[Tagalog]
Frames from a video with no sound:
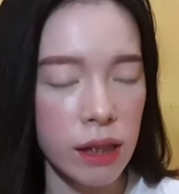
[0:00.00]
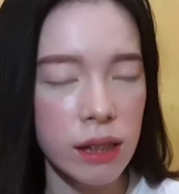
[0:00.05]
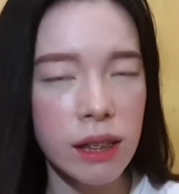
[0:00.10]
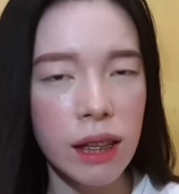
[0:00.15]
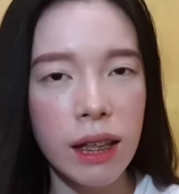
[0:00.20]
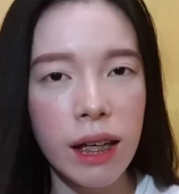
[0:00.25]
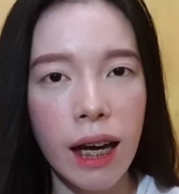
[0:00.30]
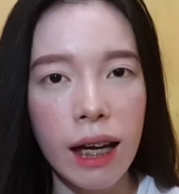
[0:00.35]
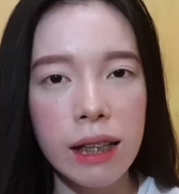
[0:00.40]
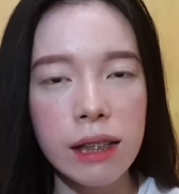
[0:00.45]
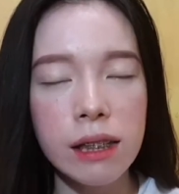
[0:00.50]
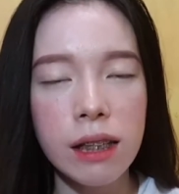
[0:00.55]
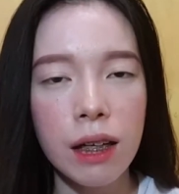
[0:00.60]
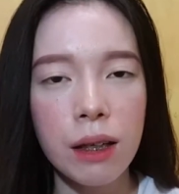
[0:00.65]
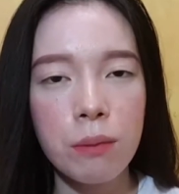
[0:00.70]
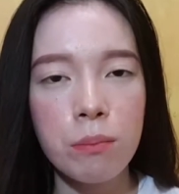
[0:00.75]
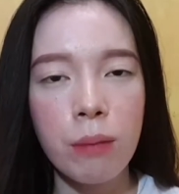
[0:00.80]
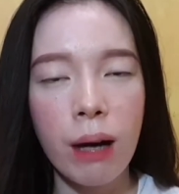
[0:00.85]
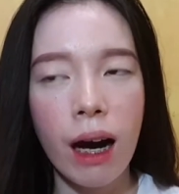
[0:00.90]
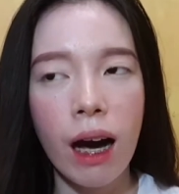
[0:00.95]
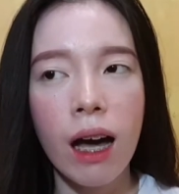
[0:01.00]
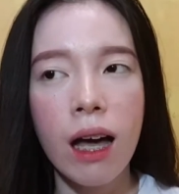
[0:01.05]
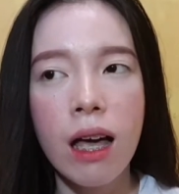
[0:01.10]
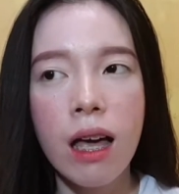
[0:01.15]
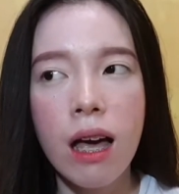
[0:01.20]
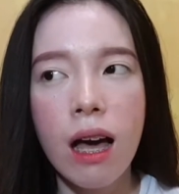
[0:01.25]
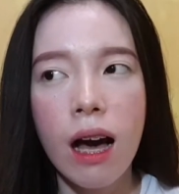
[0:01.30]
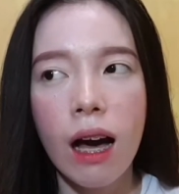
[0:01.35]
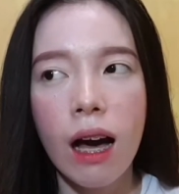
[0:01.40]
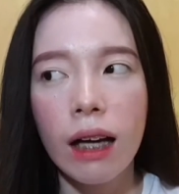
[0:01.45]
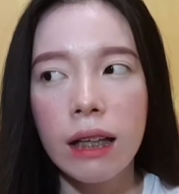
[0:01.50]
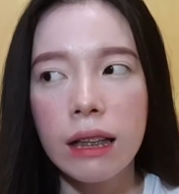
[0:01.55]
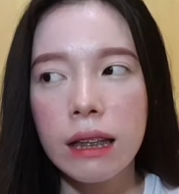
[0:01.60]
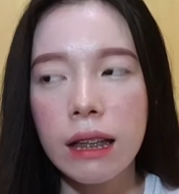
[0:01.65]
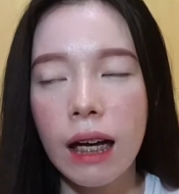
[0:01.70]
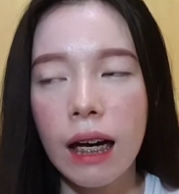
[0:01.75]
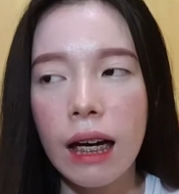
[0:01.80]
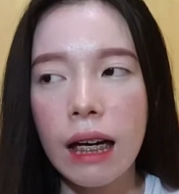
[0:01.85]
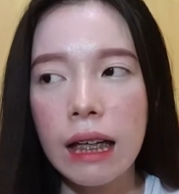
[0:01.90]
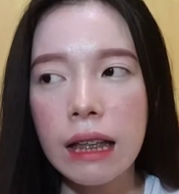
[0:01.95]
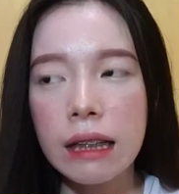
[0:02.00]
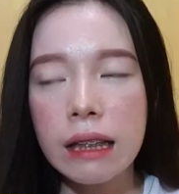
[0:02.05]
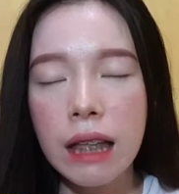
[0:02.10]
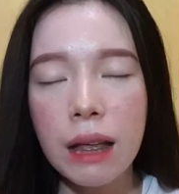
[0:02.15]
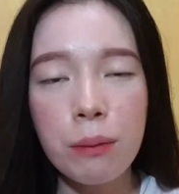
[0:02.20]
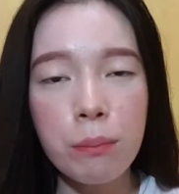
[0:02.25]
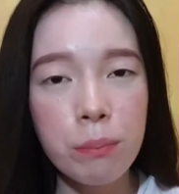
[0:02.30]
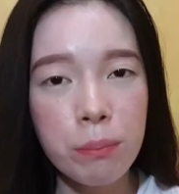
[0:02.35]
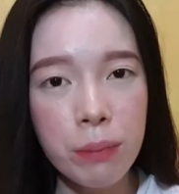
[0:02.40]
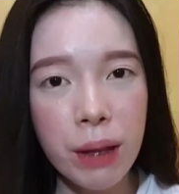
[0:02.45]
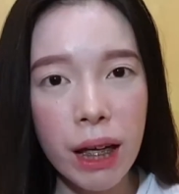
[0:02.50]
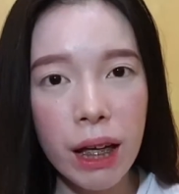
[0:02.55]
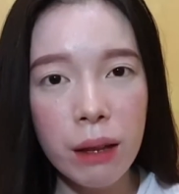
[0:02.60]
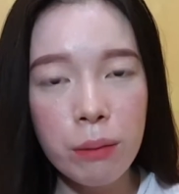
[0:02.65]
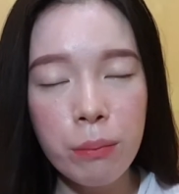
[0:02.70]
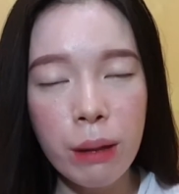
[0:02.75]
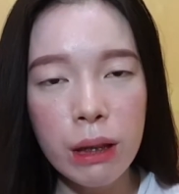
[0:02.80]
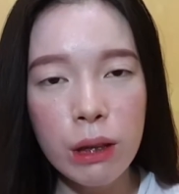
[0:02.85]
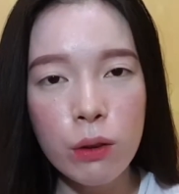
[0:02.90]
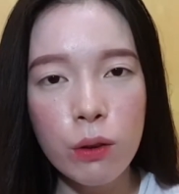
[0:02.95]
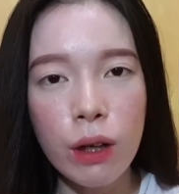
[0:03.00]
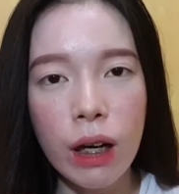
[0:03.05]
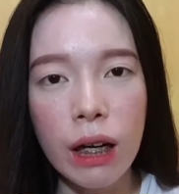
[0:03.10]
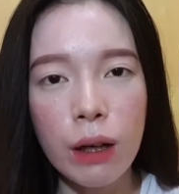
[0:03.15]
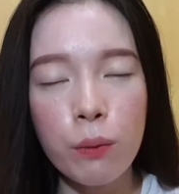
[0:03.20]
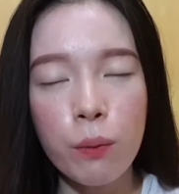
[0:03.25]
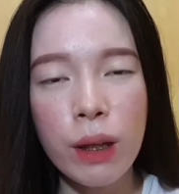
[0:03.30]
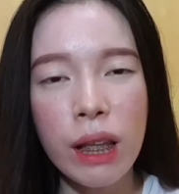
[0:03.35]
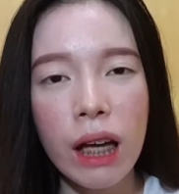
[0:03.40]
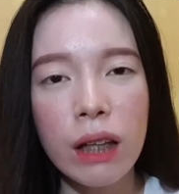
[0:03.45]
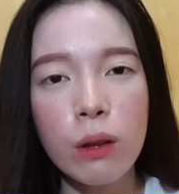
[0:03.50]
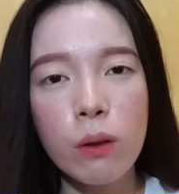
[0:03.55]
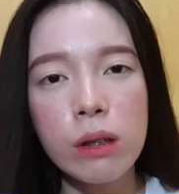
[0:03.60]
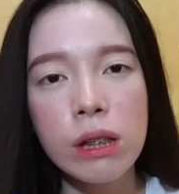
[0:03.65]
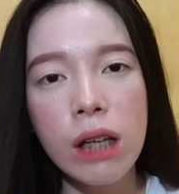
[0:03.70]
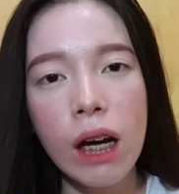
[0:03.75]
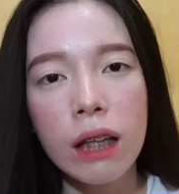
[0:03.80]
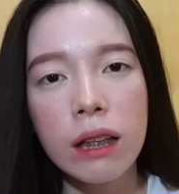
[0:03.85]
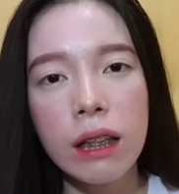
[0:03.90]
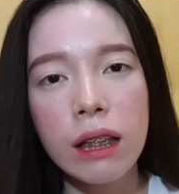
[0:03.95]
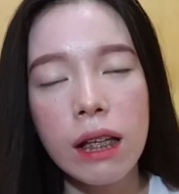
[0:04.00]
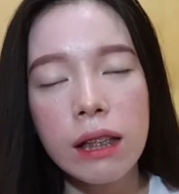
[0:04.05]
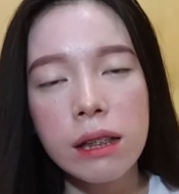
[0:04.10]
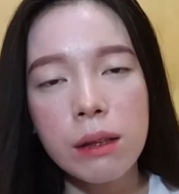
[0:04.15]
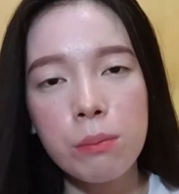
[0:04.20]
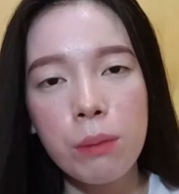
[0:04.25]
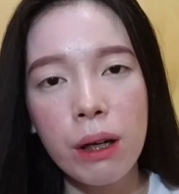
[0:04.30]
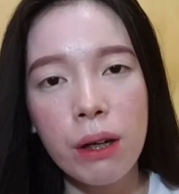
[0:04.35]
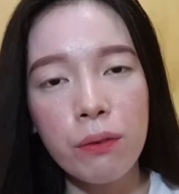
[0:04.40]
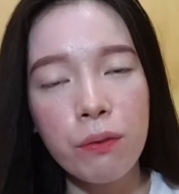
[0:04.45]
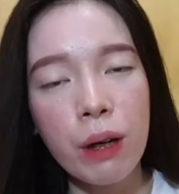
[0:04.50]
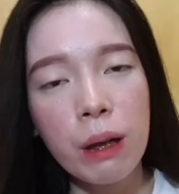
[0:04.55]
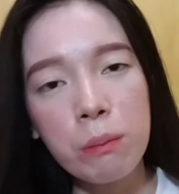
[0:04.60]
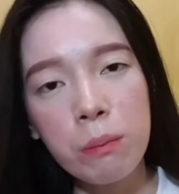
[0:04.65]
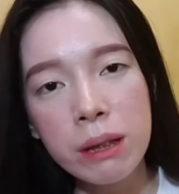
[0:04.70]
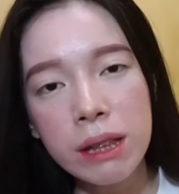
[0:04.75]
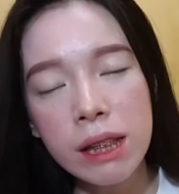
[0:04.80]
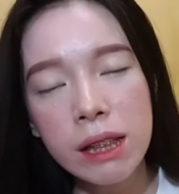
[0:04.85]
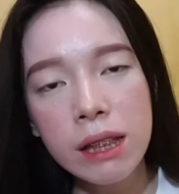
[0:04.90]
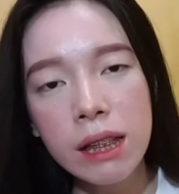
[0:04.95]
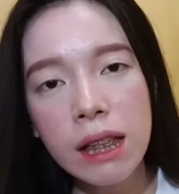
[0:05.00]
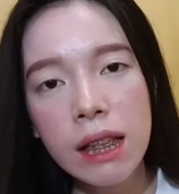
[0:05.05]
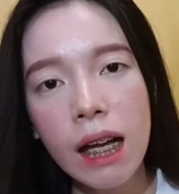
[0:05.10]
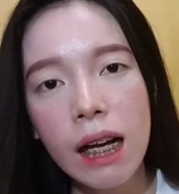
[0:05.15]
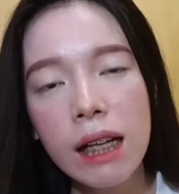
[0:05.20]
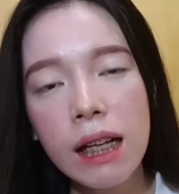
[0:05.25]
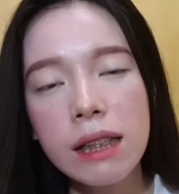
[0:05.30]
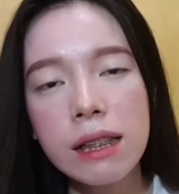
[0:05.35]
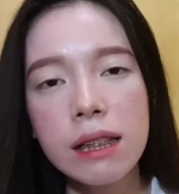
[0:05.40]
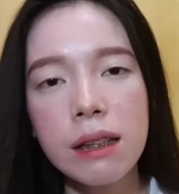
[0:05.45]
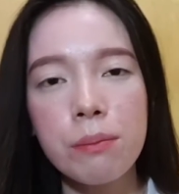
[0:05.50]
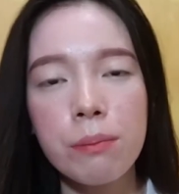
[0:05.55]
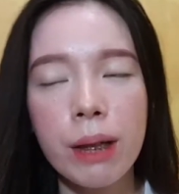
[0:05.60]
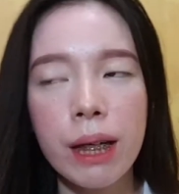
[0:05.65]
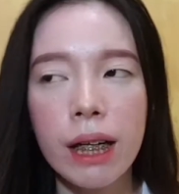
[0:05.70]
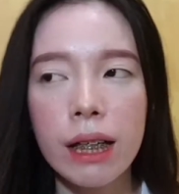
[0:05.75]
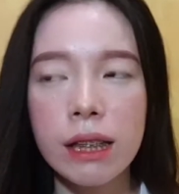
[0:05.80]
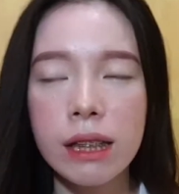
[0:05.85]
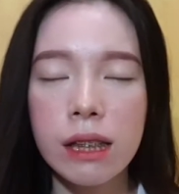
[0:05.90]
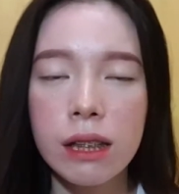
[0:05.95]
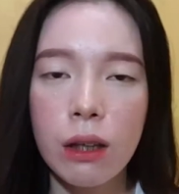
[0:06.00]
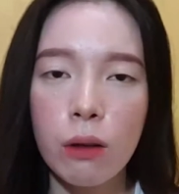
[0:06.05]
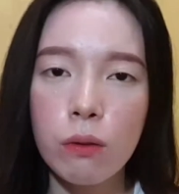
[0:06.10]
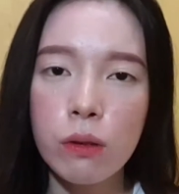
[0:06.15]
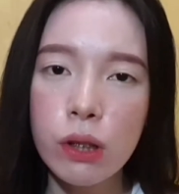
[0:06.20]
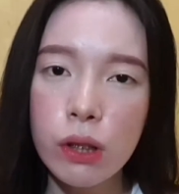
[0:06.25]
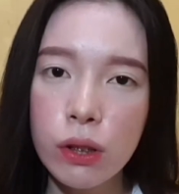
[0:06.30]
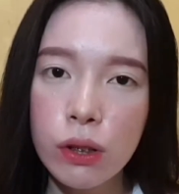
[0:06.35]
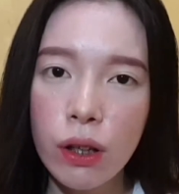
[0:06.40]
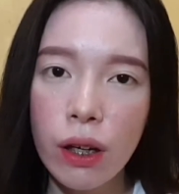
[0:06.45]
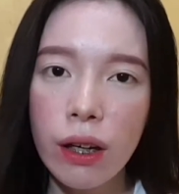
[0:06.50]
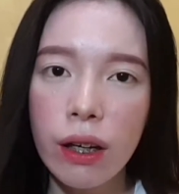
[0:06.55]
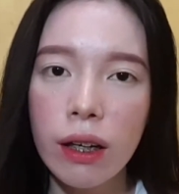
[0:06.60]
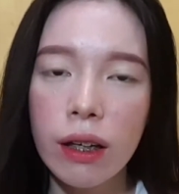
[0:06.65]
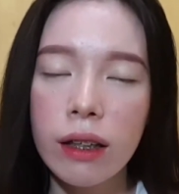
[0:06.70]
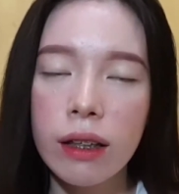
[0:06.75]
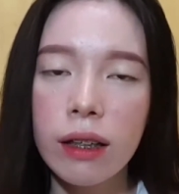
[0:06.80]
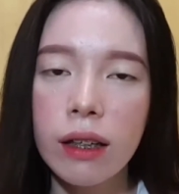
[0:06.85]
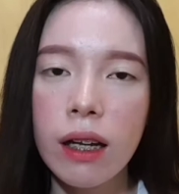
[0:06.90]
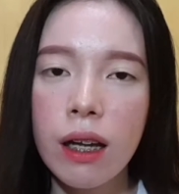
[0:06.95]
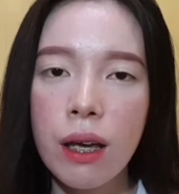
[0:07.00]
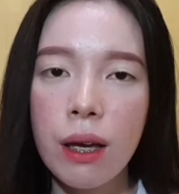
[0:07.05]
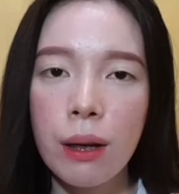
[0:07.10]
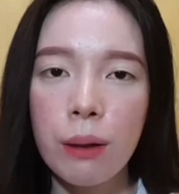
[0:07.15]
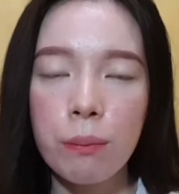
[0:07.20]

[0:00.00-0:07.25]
Kasi guys, ang iba na taga-ibang lugar, wala daw sa kanila sa mga pharmacies nila, sa mga South Star,